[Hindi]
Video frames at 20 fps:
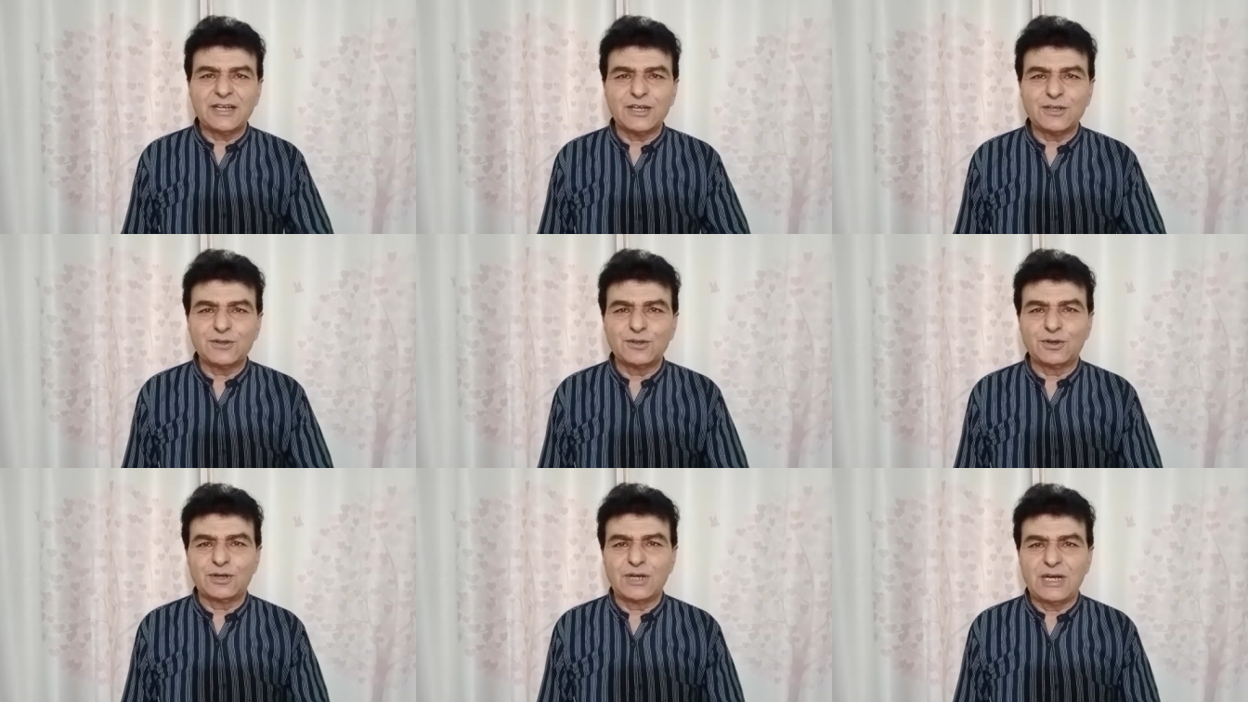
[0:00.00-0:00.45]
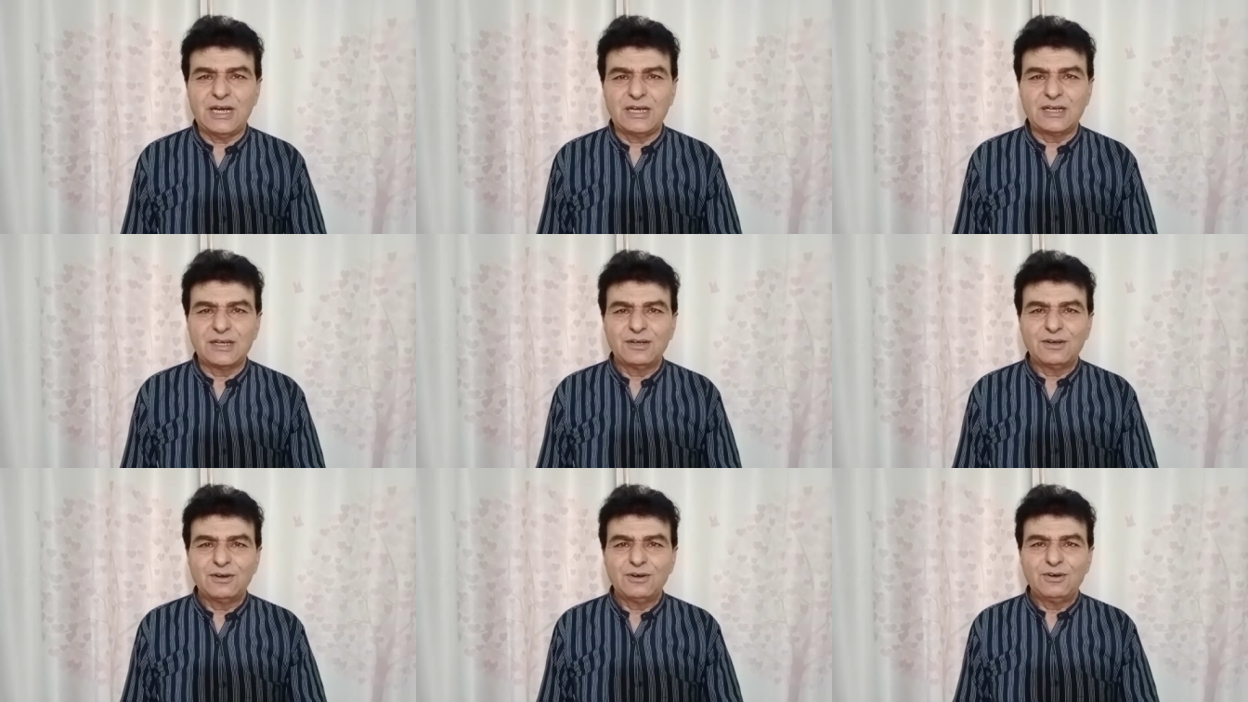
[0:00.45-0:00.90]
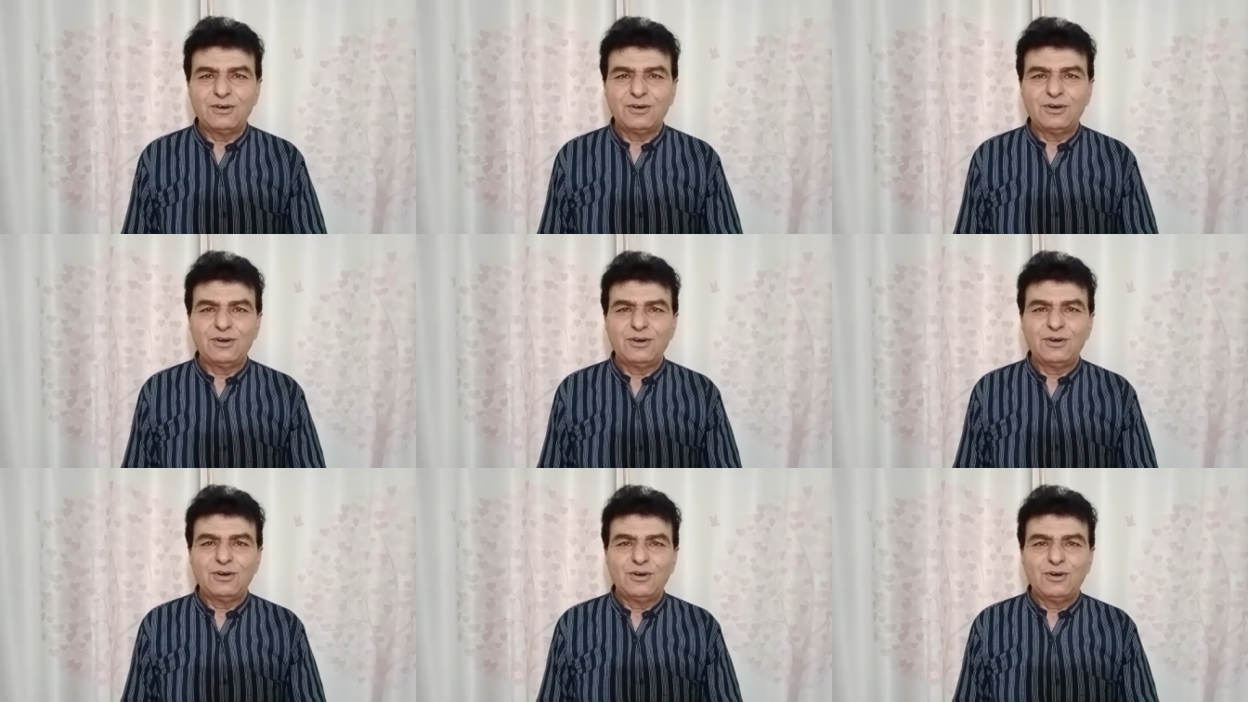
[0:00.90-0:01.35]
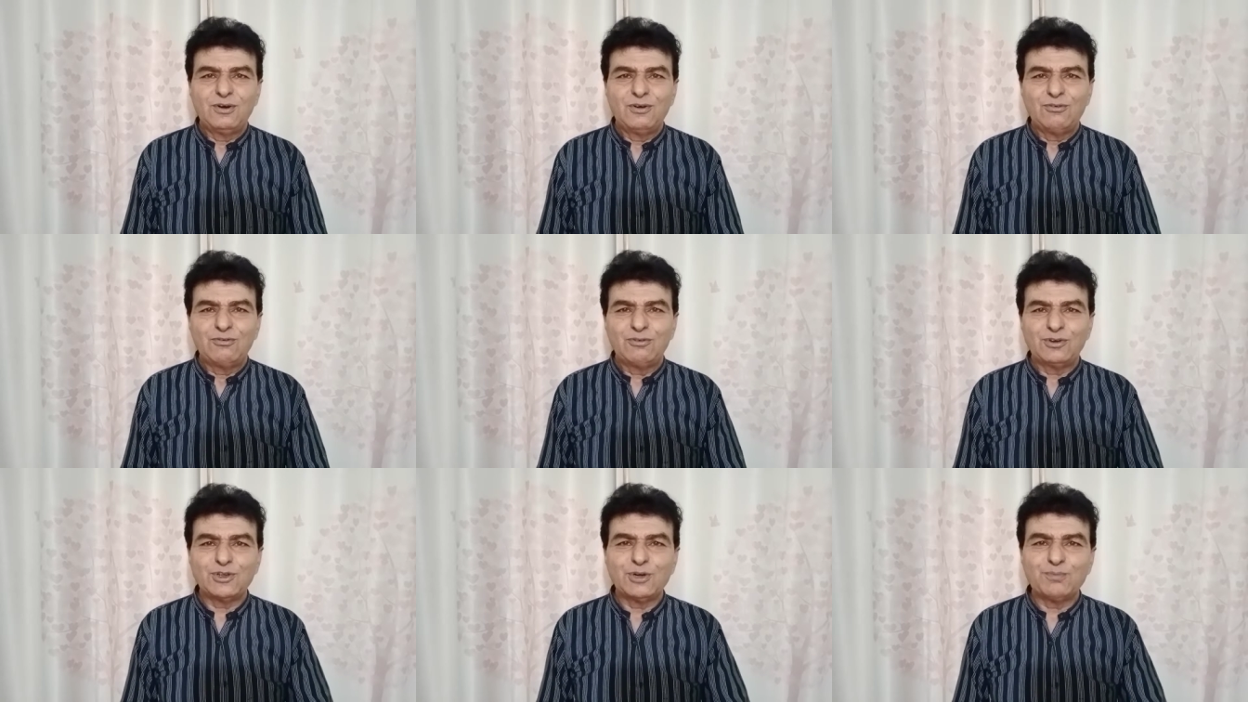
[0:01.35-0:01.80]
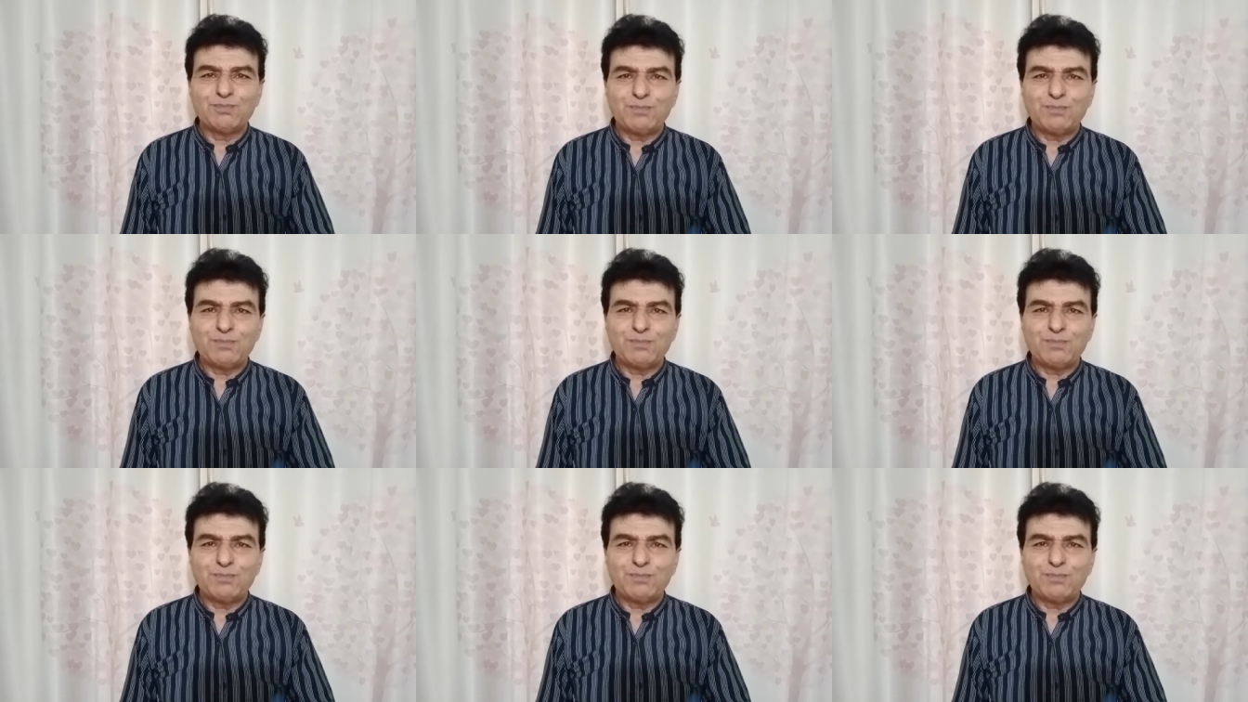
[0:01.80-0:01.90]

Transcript: के दौरान वो जो